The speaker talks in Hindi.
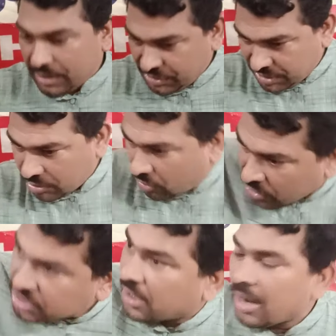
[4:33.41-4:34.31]
इसे
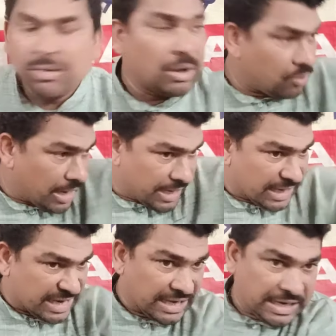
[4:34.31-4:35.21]
क्रॉस कराओ ना वो
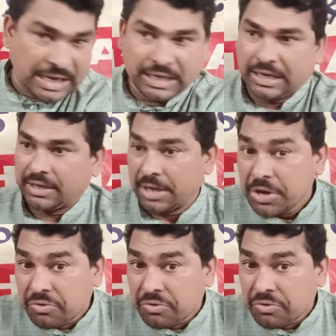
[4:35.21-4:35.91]
आएगा गाय करके